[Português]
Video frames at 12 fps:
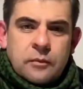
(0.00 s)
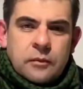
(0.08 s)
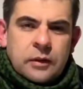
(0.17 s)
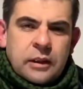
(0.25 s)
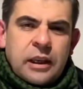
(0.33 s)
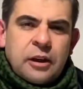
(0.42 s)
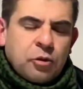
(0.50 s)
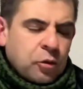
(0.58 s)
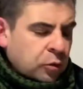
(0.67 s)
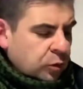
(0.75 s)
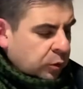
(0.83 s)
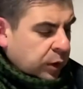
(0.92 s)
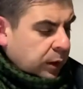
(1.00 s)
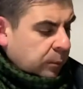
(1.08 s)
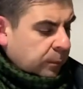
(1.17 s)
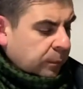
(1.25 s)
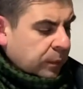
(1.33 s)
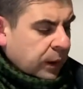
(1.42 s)
E ele conclui:
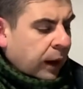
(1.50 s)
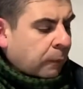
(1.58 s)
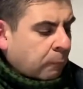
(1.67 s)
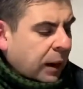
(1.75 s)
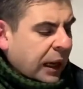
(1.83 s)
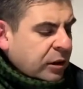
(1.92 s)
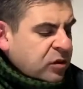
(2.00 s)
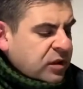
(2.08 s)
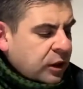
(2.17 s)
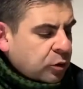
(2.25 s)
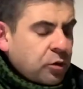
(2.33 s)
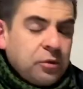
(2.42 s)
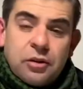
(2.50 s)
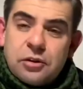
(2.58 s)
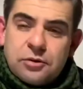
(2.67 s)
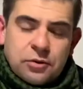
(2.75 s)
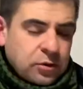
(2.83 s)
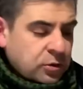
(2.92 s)
Amai o Senhor, vós
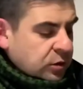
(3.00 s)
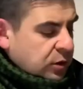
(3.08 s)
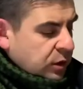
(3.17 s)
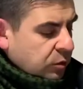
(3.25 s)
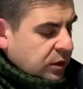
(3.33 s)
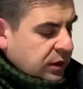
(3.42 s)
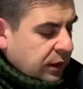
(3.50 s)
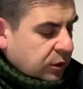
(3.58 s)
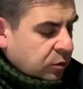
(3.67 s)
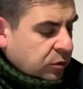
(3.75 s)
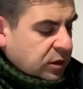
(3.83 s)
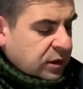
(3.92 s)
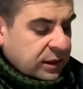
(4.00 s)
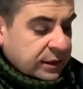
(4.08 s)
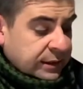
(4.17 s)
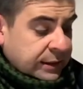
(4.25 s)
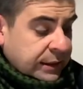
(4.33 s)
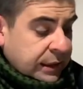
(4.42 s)
todos os seus santos,
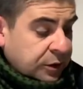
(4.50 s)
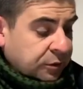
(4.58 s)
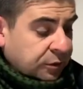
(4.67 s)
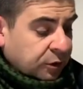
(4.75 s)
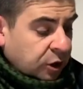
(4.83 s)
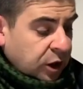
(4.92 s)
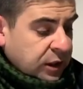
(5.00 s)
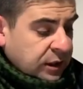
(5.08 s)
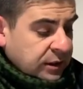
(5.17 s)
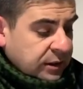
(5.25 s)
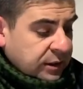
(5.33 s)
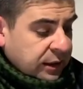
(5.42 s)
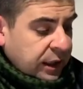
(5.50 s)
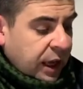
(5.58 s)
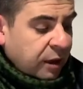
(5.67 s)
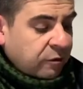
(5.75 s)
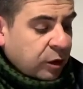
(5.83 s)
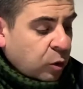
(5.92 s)
sede fortes e
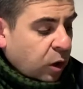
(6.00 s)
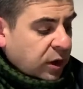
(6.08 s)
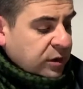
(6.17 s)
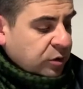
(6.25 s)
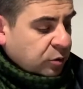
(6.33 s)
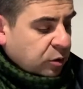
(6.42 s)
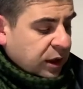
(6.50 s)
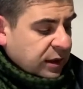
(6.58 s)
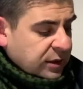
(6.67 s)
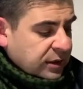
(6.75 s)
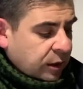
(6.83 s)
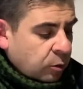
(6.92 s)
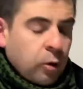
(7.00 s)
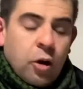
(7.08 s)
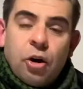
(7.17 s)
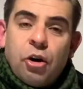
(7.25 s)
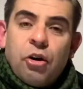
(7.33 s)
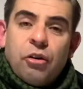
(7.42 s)
revigore-se o coração,
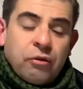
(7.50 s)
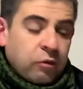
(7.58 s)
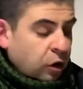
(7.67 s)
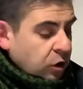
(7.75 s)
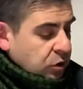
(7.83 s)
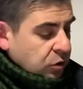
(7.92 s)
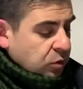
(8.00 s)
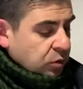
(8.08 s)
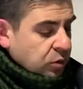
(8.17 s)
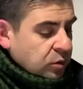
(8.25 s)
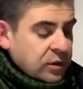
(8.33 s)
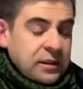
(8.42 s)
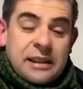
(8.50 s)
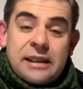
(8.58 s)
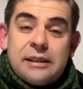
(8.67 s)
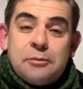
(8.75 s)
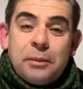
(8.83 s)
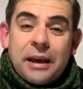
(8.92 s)
vós todos que
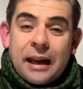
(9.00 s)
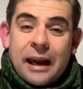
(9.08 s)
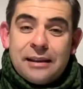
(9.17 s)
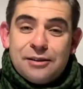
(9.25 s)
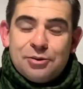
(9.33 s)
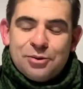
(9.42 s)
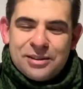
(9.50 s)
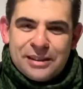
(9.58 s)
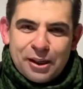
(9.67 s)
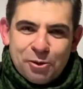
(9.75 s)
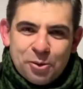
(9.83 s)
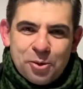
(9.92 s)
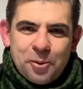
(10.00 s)
esperais no Senhor.